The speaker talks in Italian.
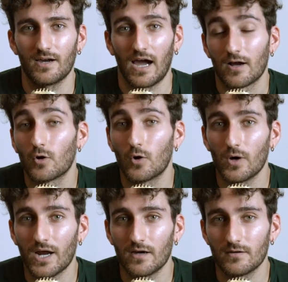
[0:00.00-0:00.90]

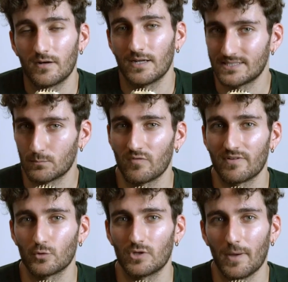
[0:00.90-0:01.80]
ancora le stiamo
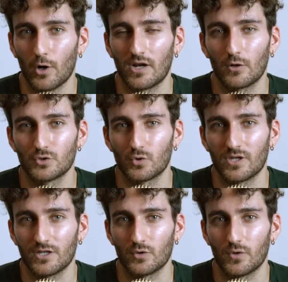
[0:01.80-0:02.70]
vivendo di meno nel nostro
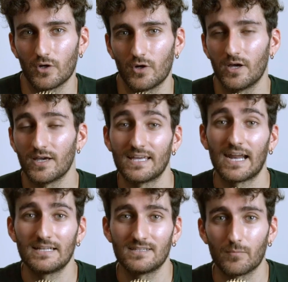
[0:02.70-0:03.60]
territorio in
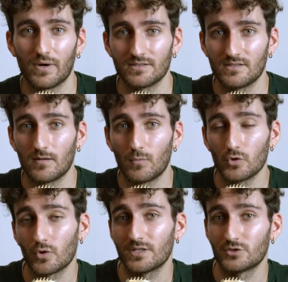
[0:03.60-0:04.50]
altre parti del
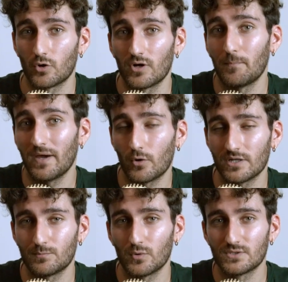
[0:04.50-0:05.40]
mondo che sono nemmeno
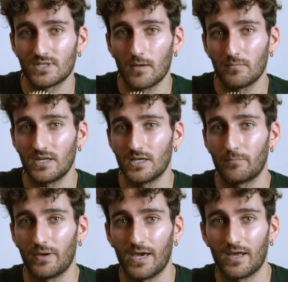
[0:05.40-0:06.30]
responsabili
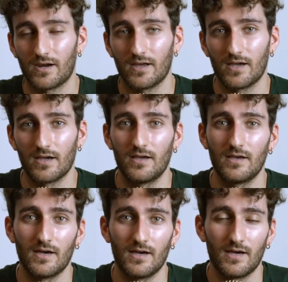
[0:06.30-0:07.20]
per
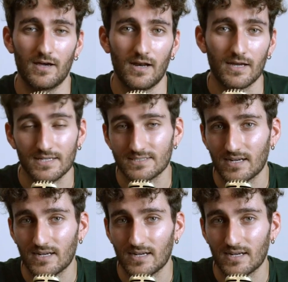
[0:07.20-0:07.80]
uh, la crisi